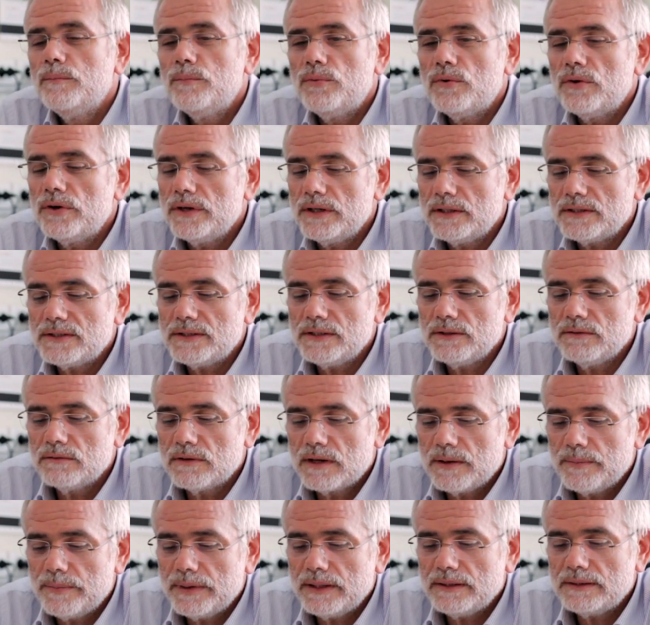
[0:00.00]
poi
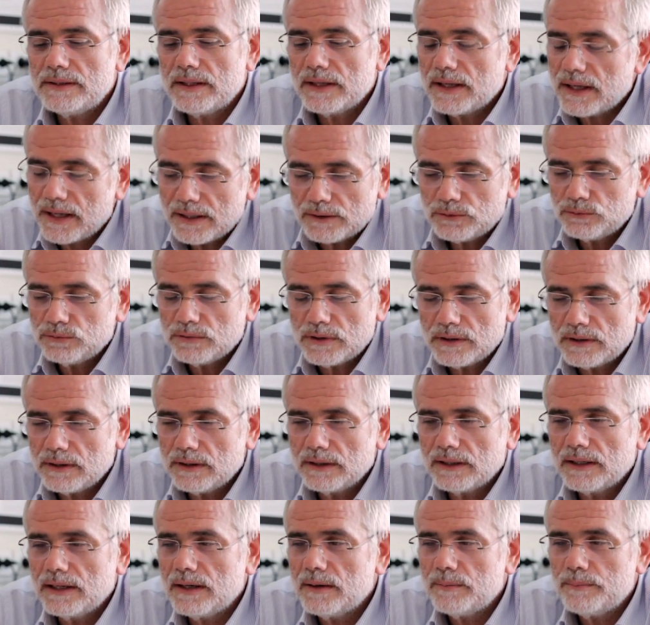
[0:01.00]
sicuramente che,
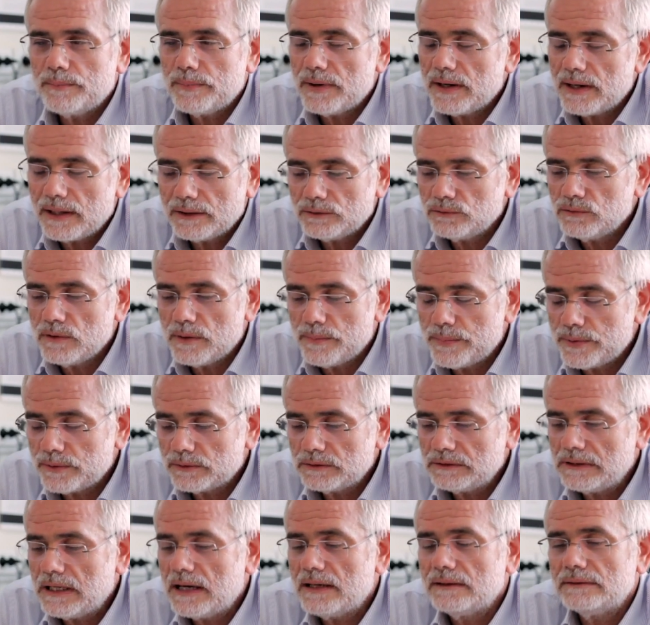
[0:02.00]
tua, che ha alla tua
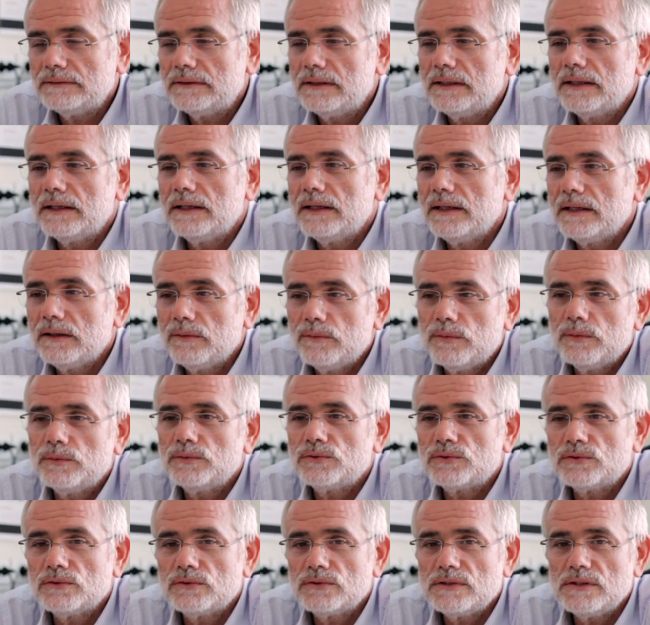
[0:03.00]
portata e che
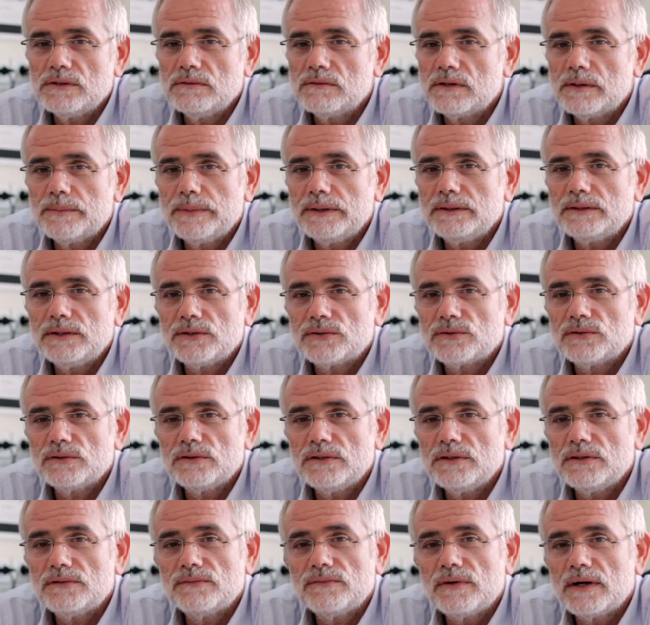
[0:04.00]
posso sicuramente
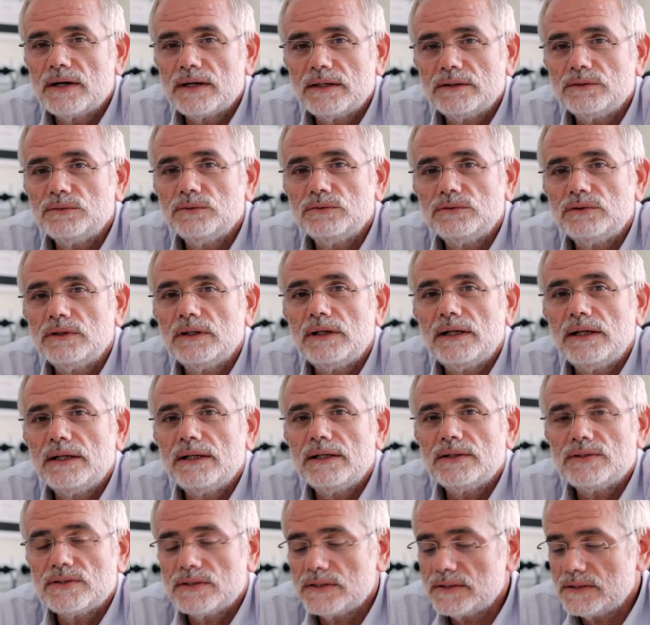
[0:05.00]
soddisfare tutte le
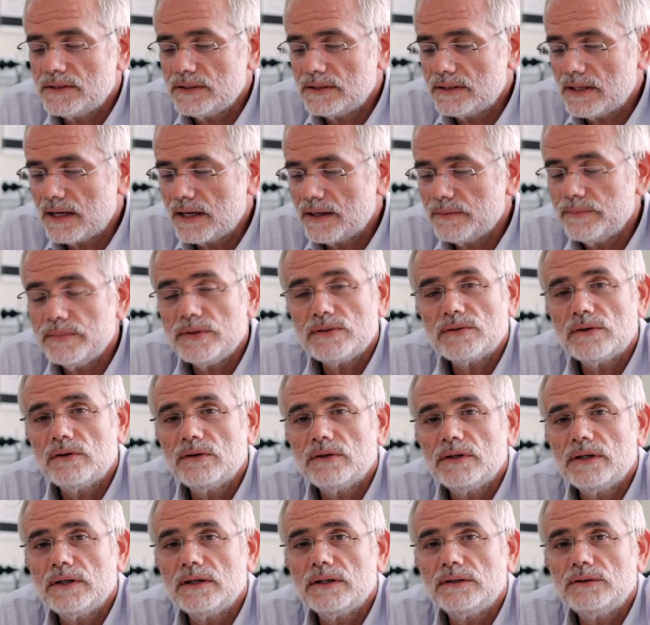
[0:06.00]
necessità e i
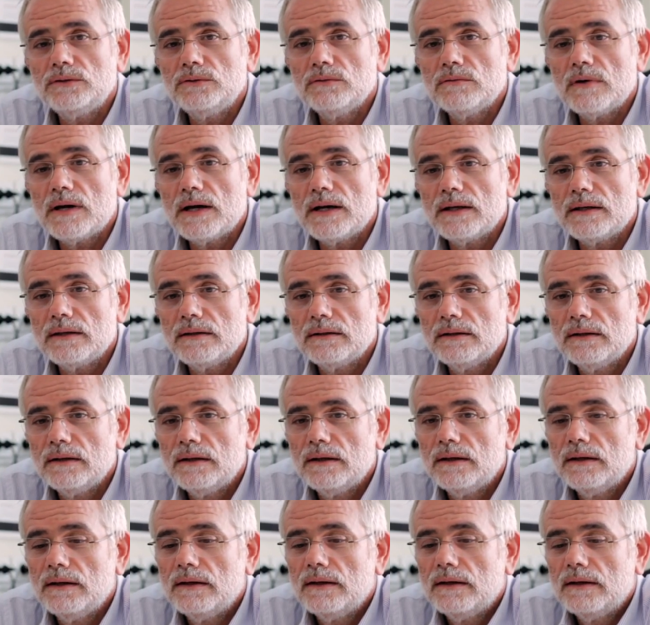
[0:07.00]
bisogni che tu
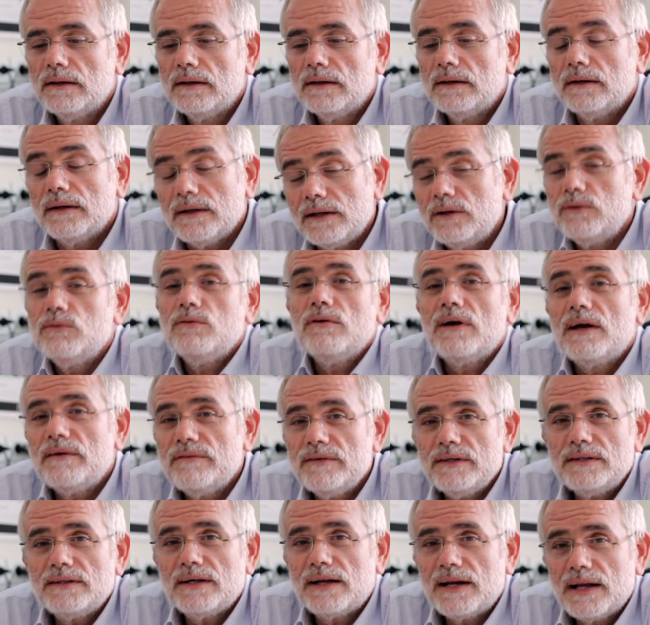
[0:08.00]
hai. Lunga
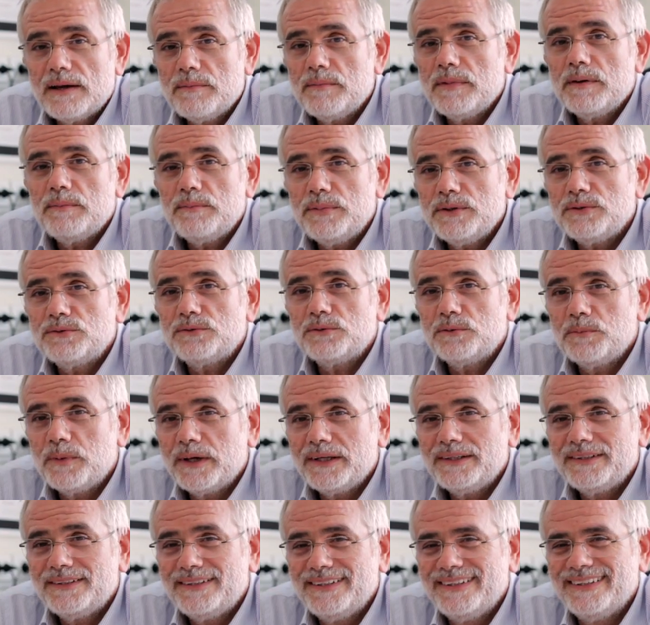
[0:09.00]
vita alla MP
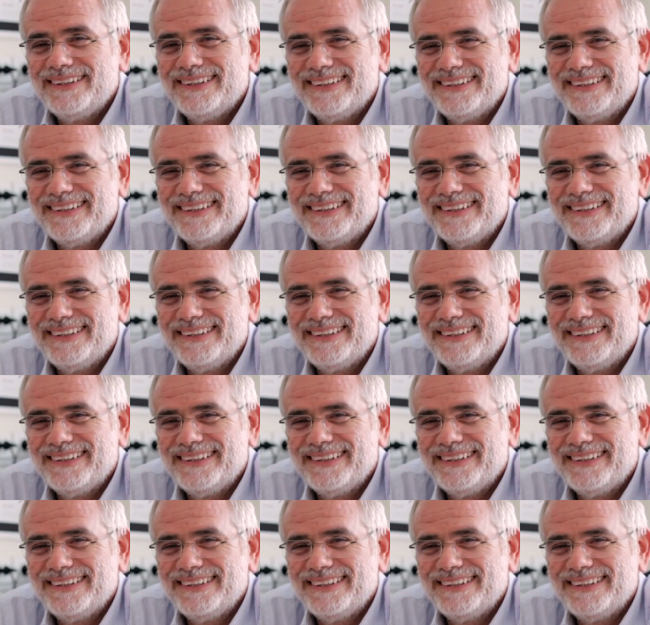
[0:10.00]
Strumenti.